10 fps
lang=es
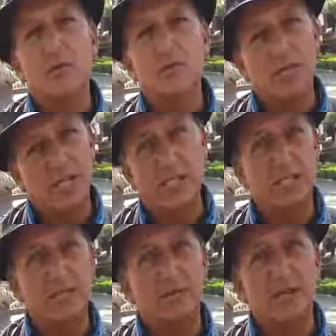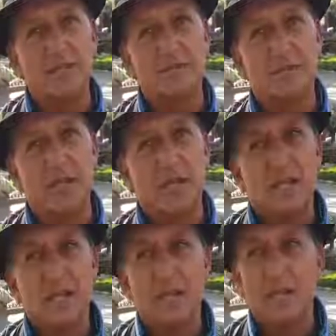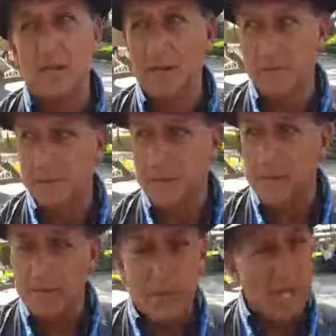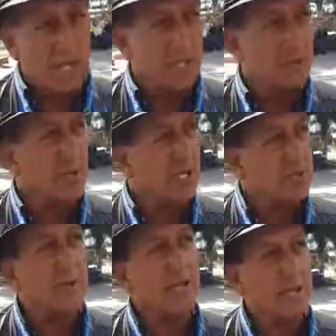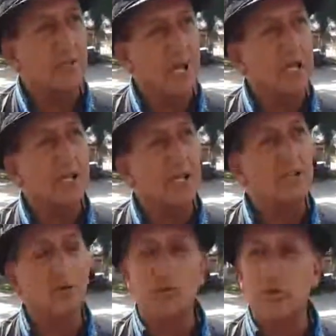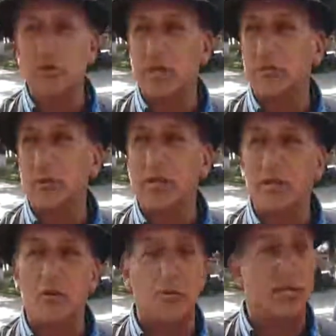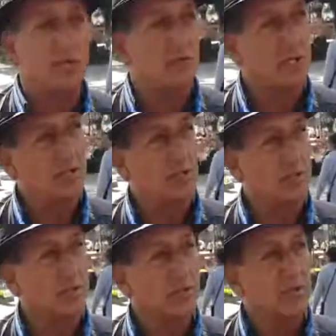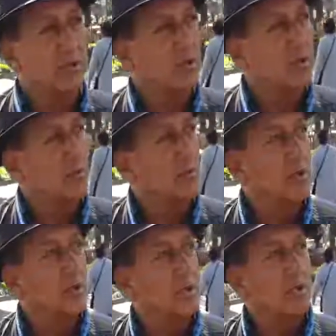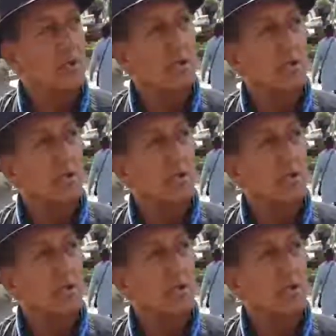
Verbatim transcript: no hay mucha gente que venga a Pero nacionales. Nacionales vienen, ellos son los que pueden comprarte algunas fotos. ¿De dónde viene